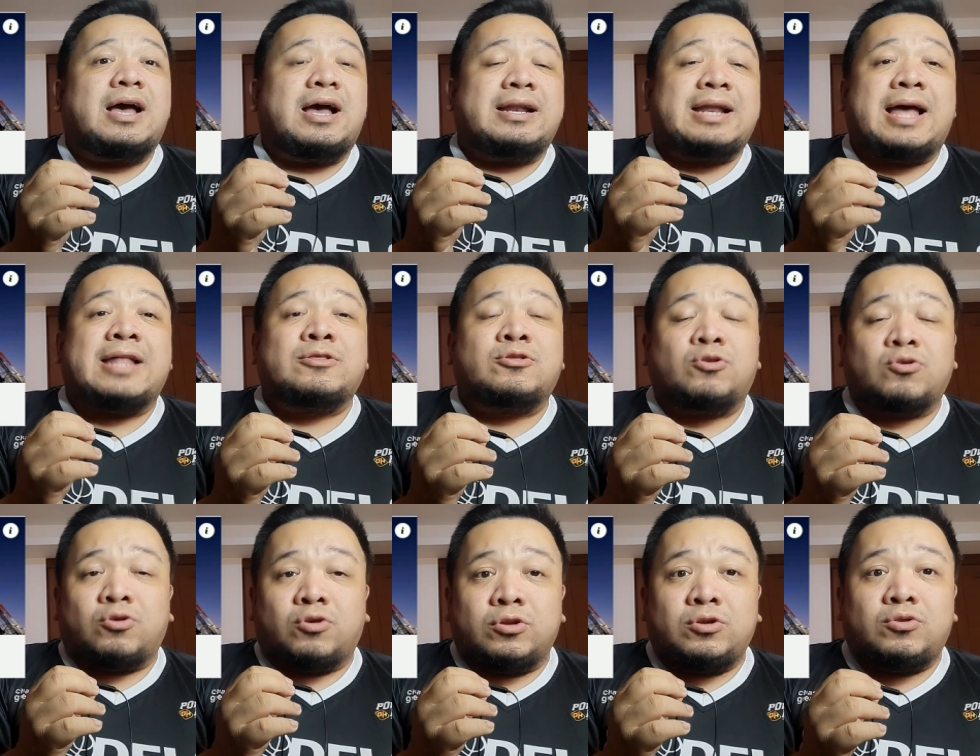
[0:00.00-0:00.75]

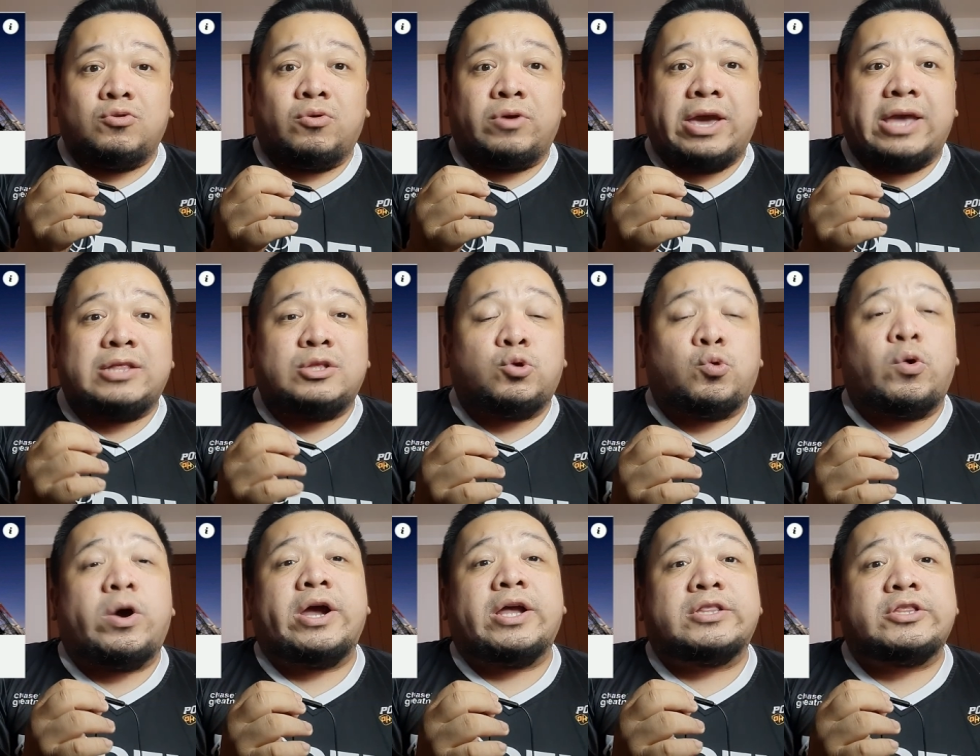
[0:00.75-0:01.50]
nandoon yung
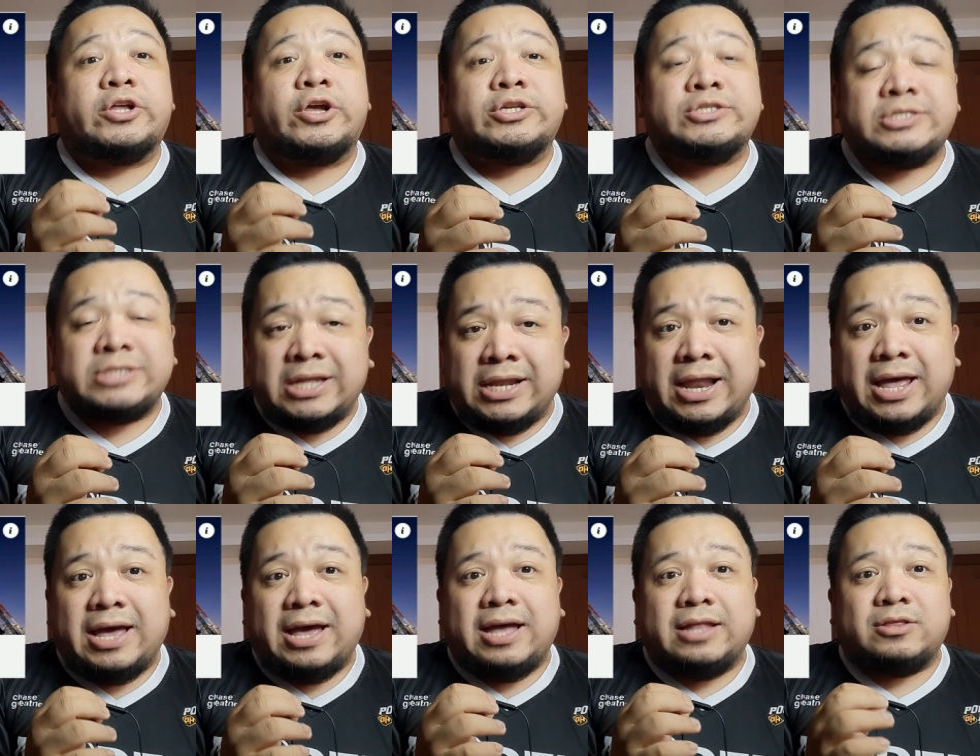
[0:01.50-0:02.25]
headquarters
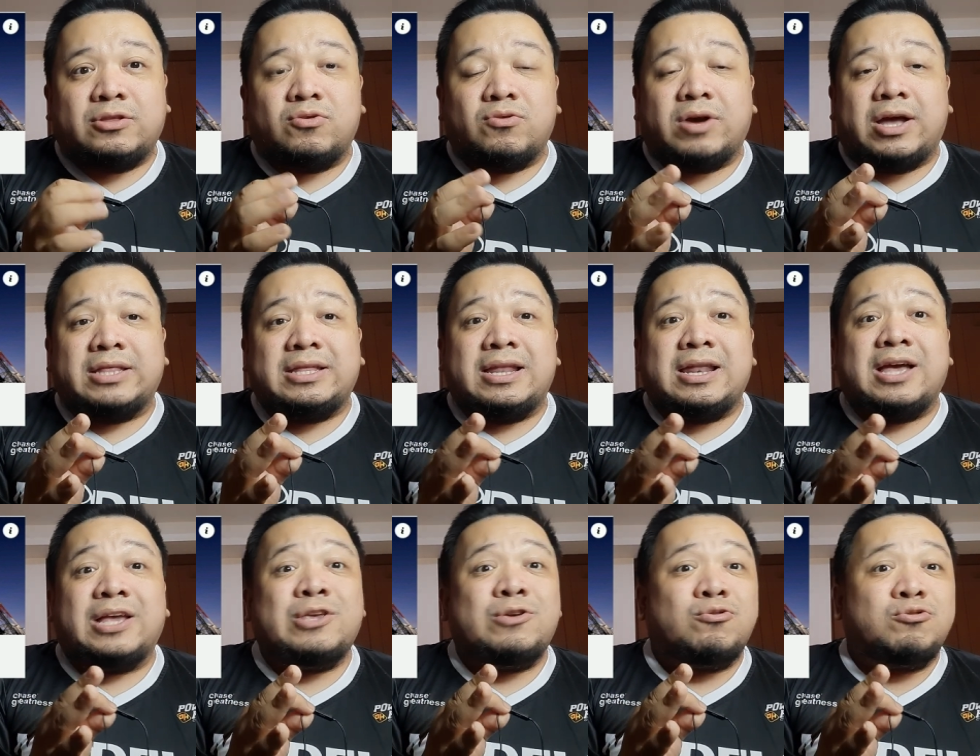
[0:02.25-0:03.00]
nila at yung
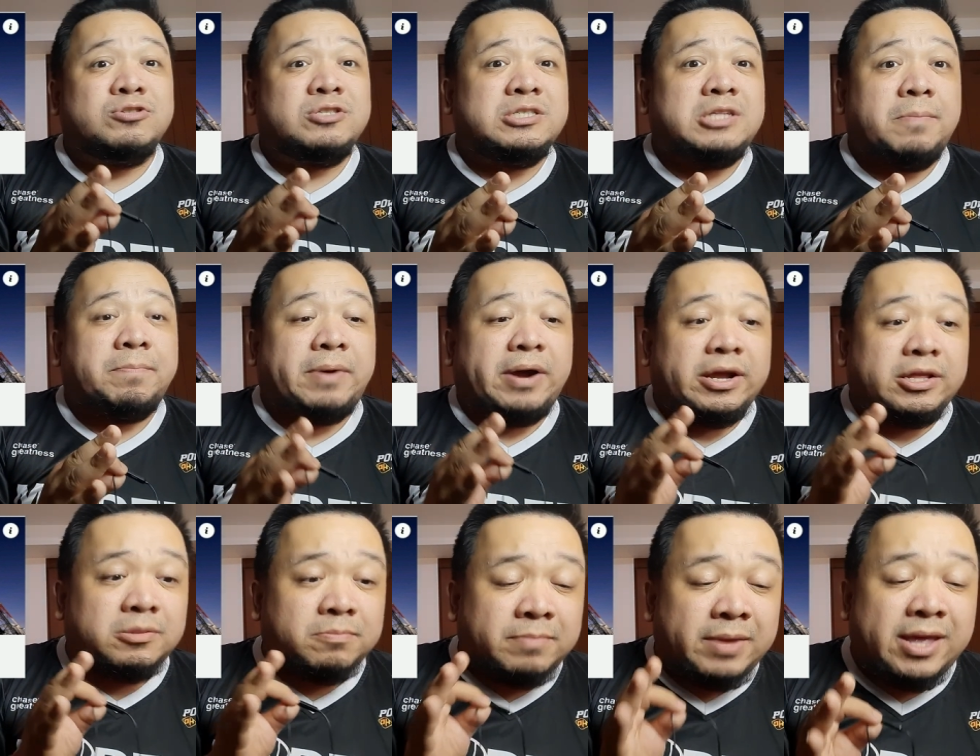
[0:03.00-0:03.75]
kanilang news
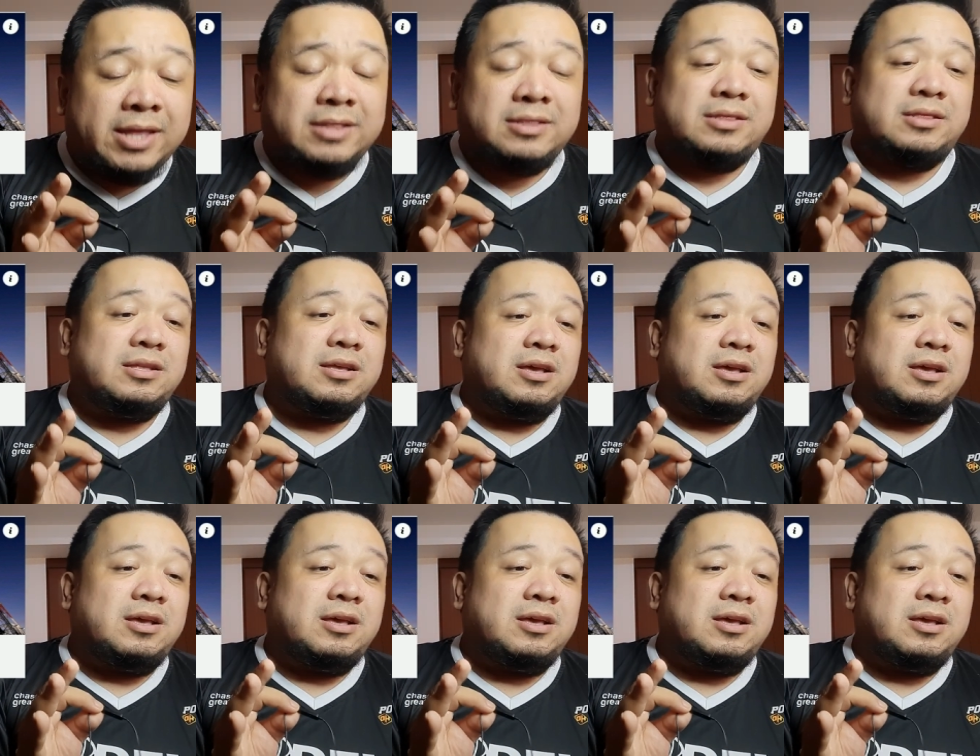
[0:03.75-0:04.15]
department.